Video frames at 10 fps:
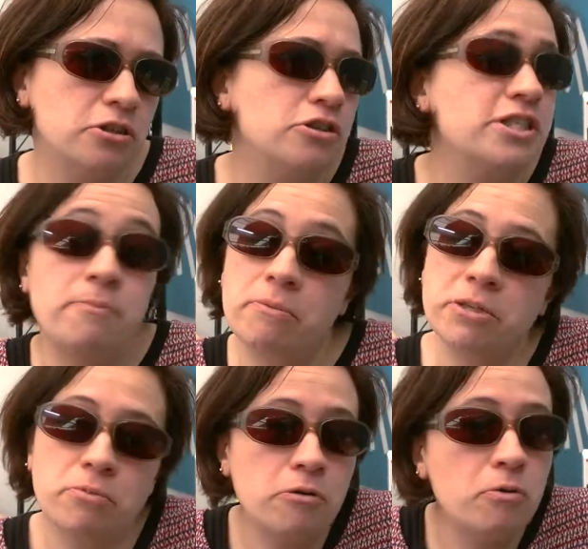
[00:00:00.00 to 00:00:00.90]
Entonces
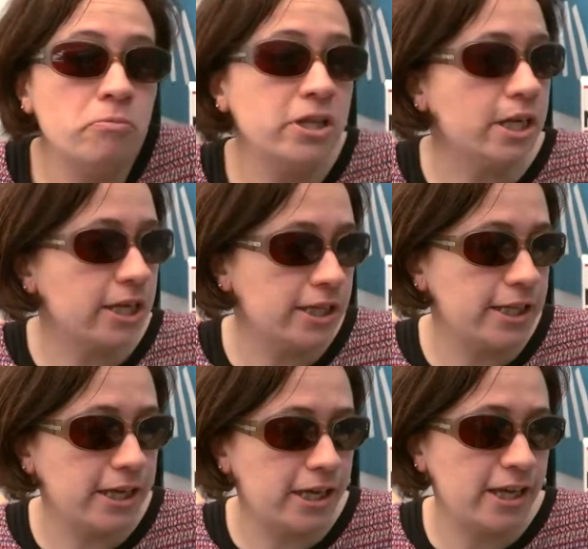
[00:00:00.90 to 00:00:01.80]
simplemente por el volumen de
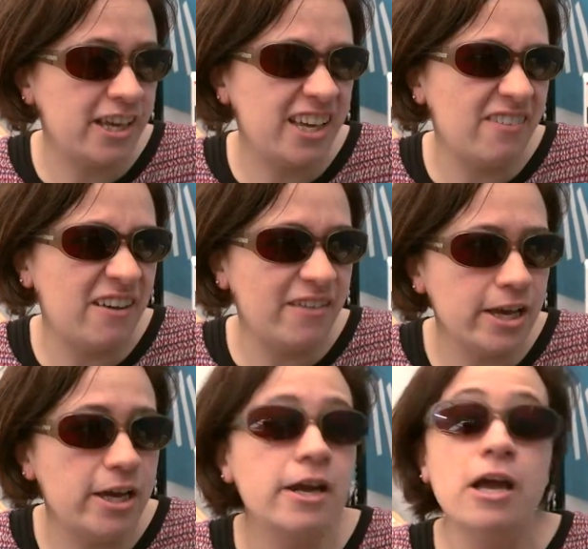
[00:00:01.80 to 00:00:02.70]
gente que va a
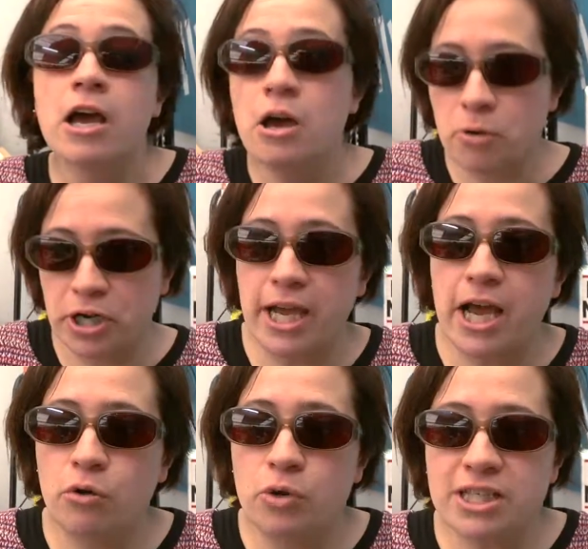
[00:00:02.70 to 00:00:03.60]
ver, porque
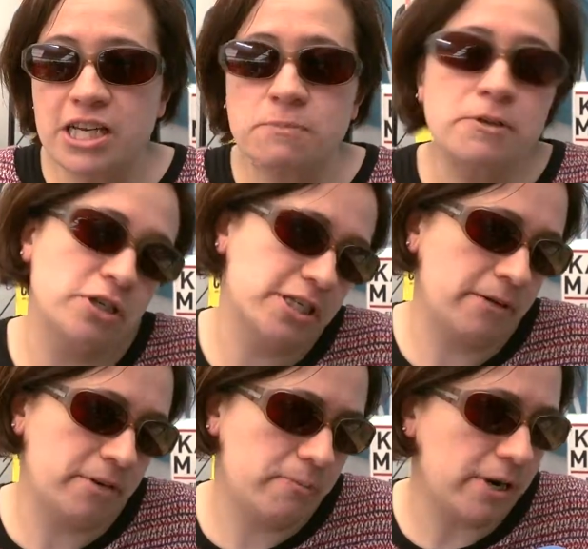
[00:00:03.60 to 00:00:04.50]
algunas de las personas
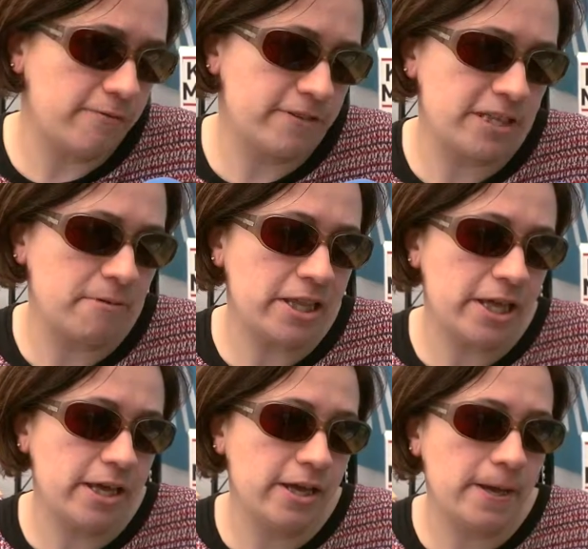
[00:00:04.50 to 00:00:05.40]
que vienen para el Festival
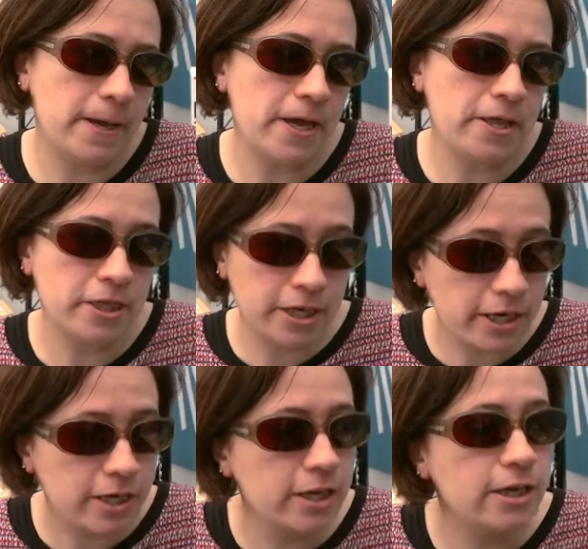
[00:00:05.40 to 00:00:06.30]
de
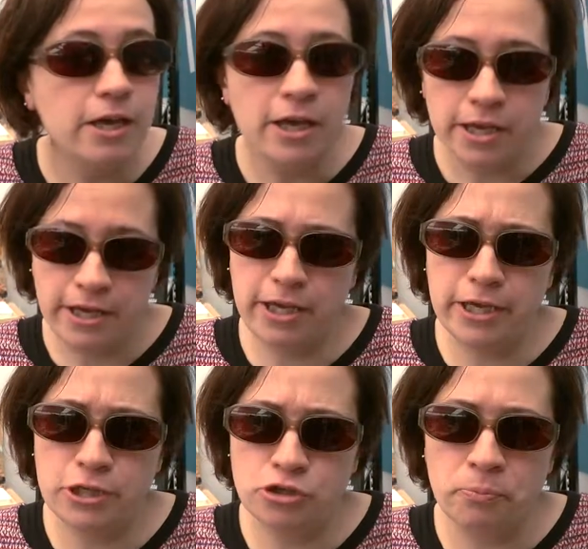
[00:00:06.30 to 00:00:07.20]
Cine
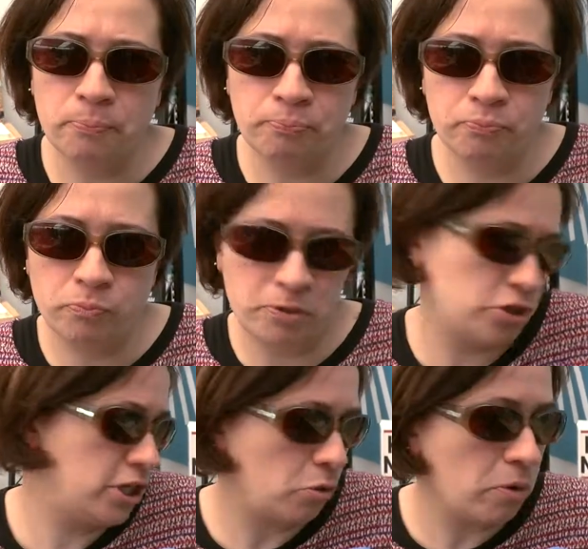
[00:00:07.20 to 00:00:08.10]
eh, son
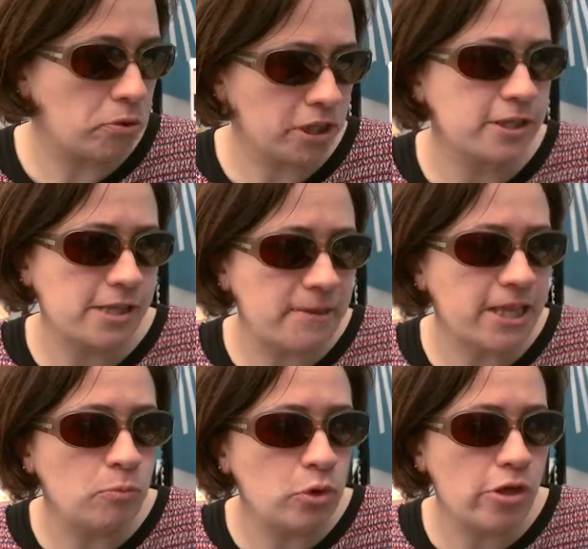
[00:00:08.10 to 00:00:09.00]
personas como importantes
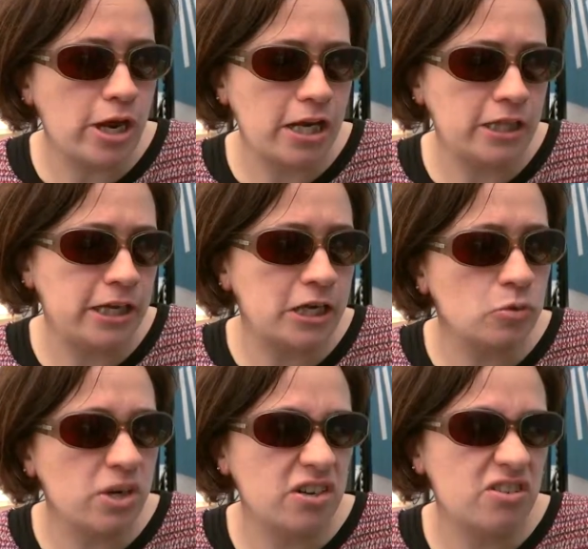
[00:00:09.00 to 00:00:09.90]
también del mundo de la
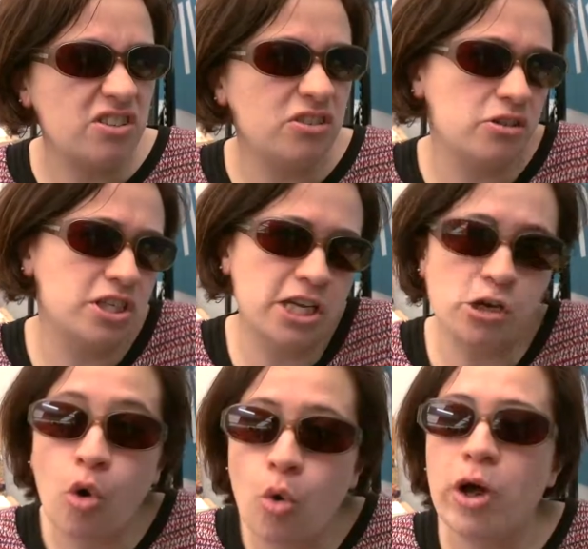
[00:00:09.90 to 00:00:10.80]
literatura, Entonces
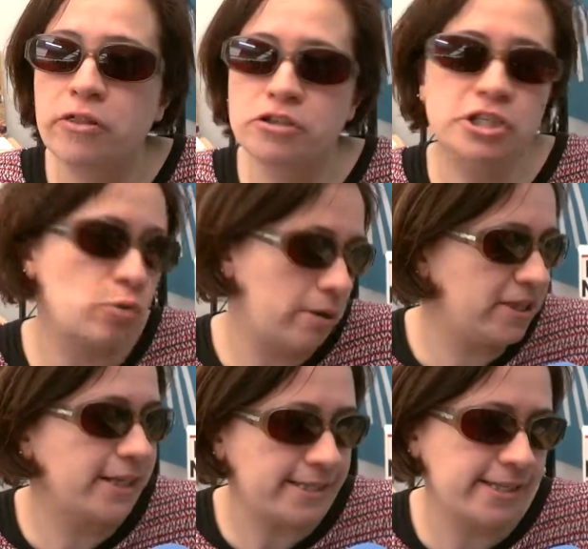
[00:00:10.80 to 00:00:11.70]
esa conjugación
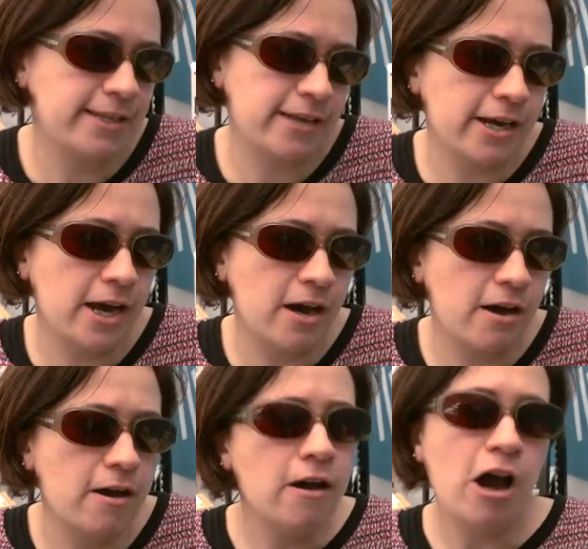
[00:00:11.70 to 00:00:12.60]
seguramente que sí
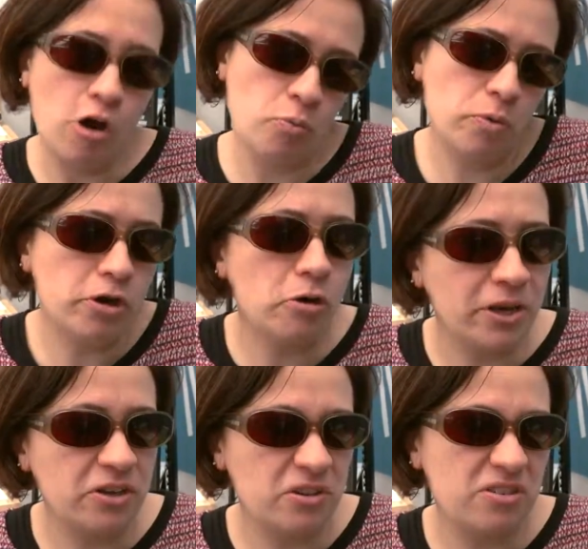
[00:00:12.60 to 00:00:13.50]
atraiga a un público
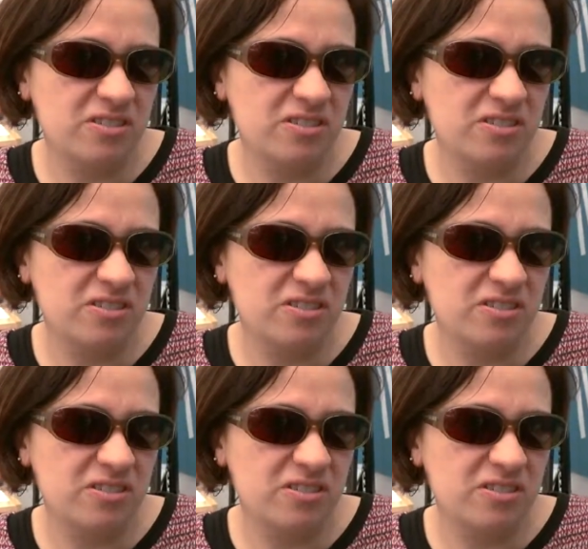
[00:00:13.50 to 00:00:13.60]
mayor.